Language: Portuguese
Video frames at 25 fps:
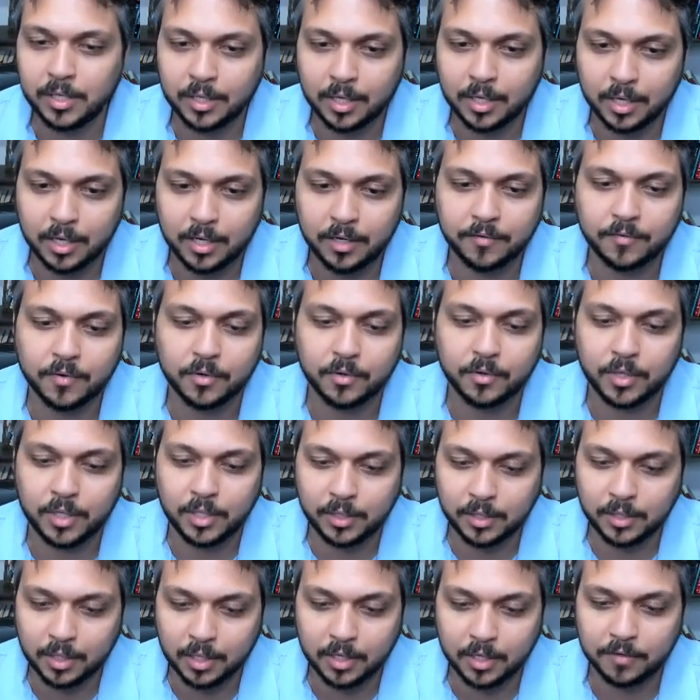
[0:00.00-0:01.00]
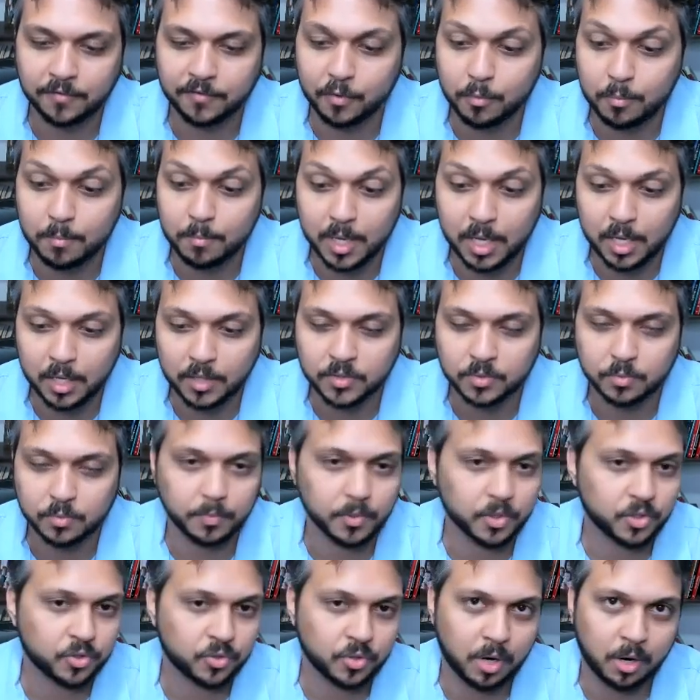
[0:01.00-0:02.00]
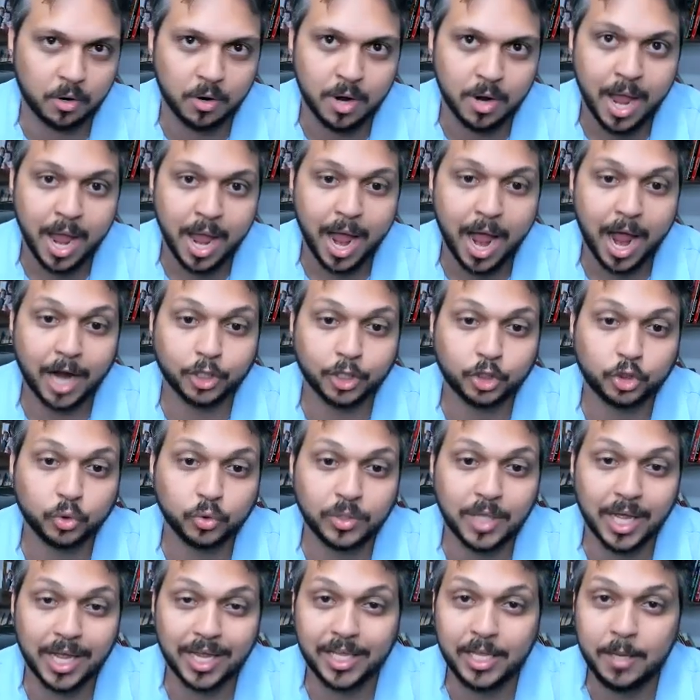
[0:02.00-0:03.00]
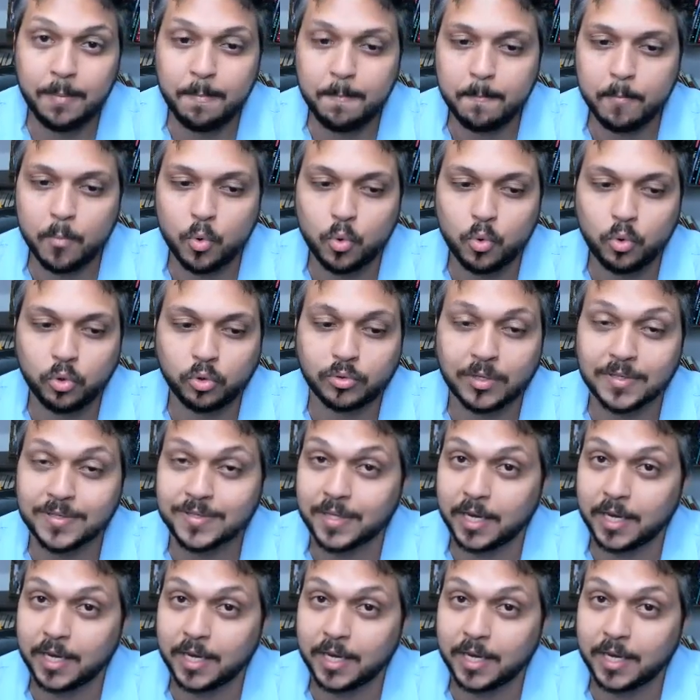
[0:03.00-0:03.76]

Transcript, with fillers: incrível, incrível mesmo, pessoal. Ajuda e muito,